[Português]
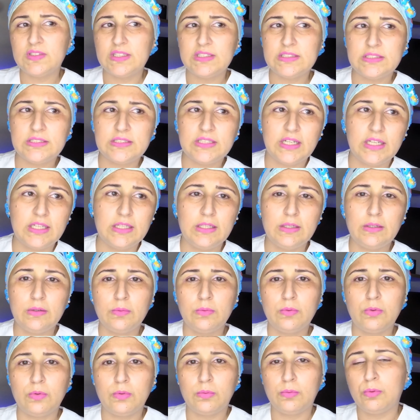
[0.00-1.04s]
vezes aí o,
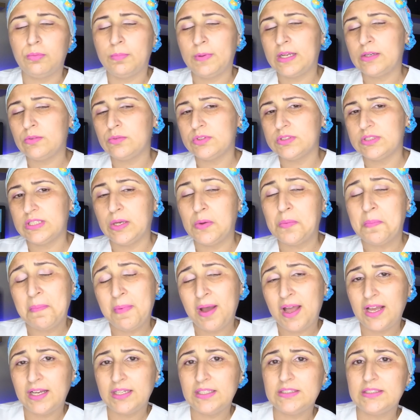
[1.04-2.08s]
o manuseio,
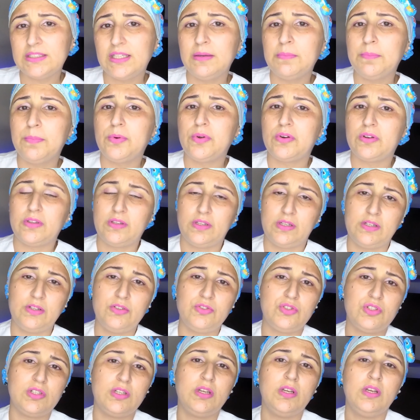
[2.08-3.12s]
mas é
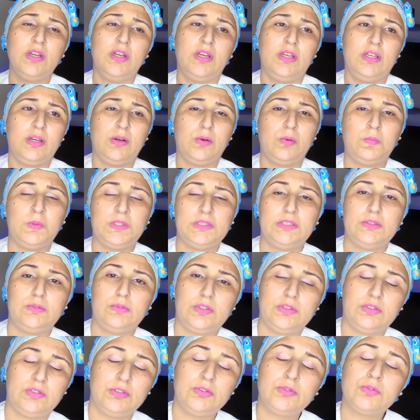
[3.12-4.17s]
importante em algumas
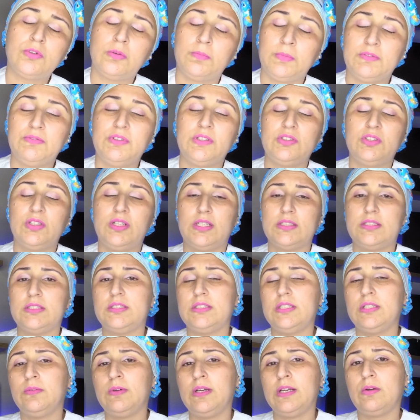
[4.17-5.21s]
situações como a
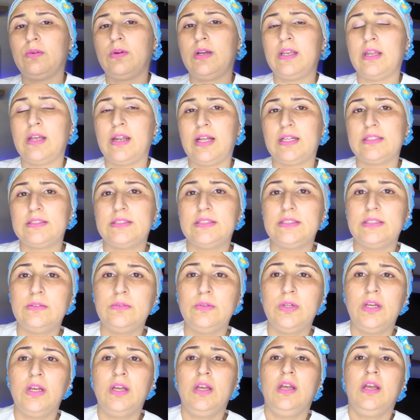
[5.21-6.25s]
ventilação aí com a
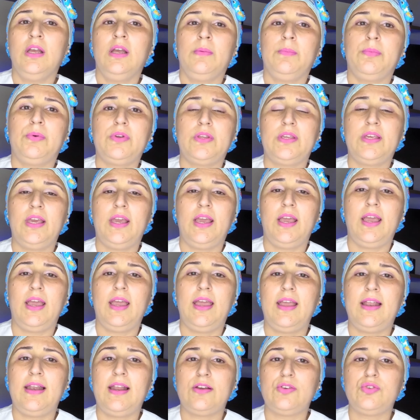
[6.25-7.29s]
inalação, porque
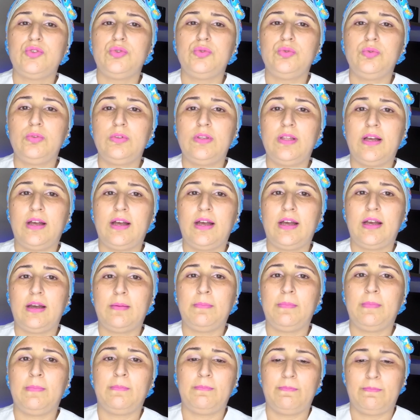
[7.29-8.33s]
ele ajuda
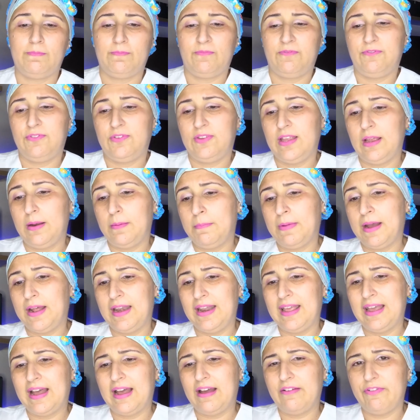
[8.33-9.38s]
a ser
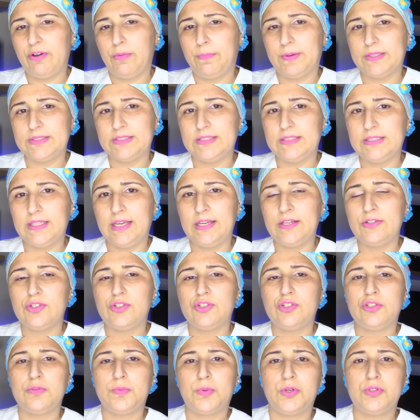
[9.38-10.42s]
maleável ao paciente, a
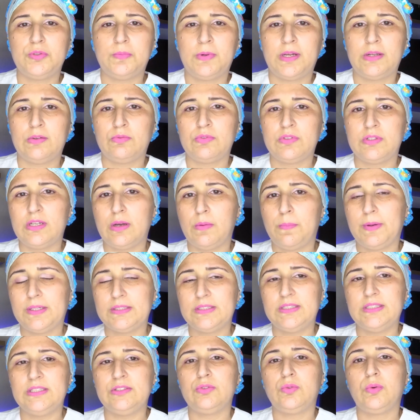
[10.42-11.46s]
gente pode manusear o
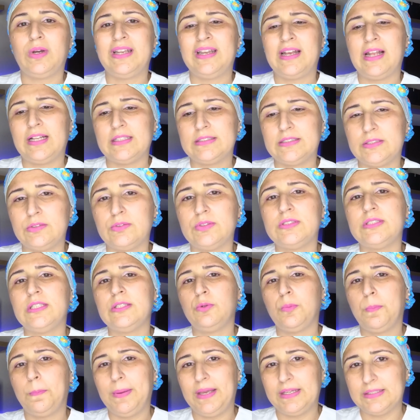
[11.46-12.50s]
paciente com a inalação
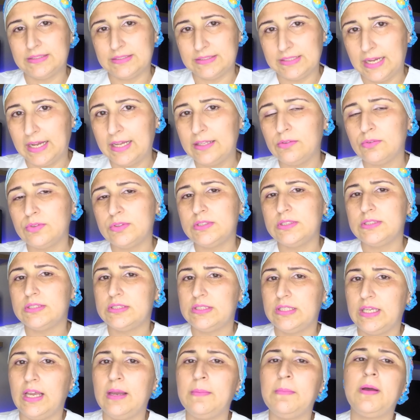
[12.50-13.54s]
sendo pesado o
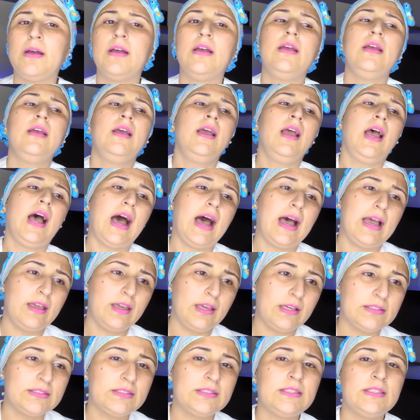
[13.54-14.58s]
sistema,
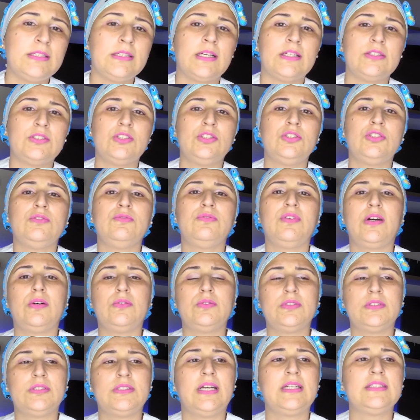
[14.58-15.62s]
aí sim a gente vai
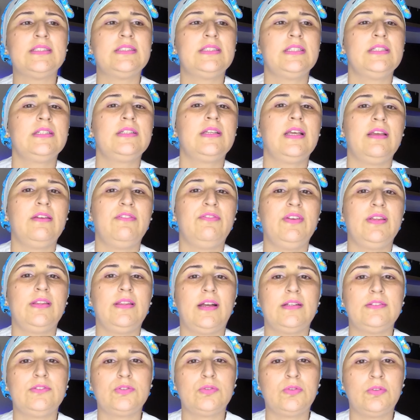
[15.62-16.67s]
usar sem
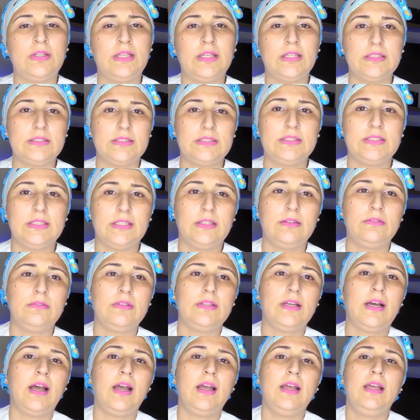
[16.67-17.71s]
evitar desconexão,
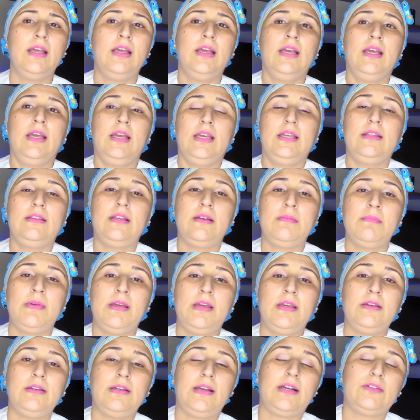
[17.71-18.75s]
tá? E
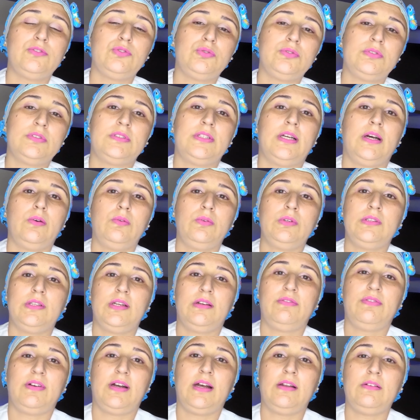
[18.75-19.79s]
também ajustar o
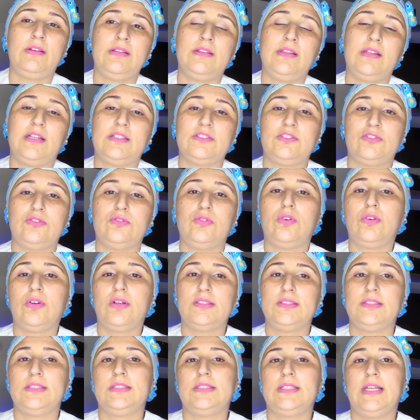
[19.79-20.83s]
intervalo entre as
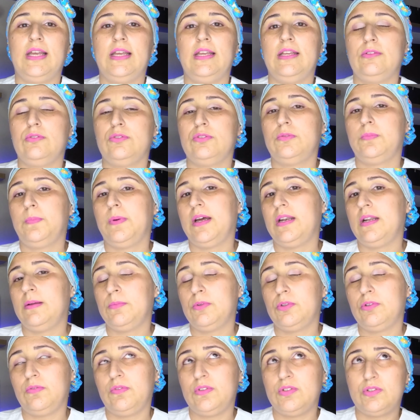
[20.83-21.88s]
doses aí dos
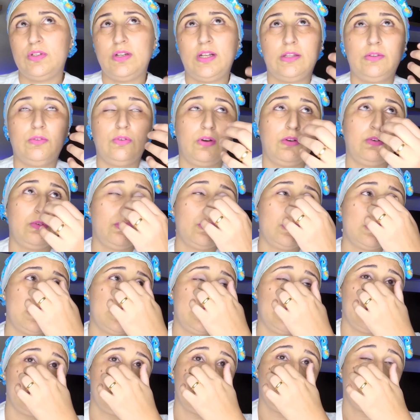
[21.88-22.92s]
parâmetros ventilatórios, ou
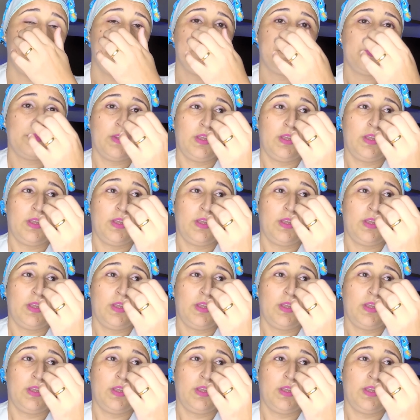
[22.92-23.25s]
seja,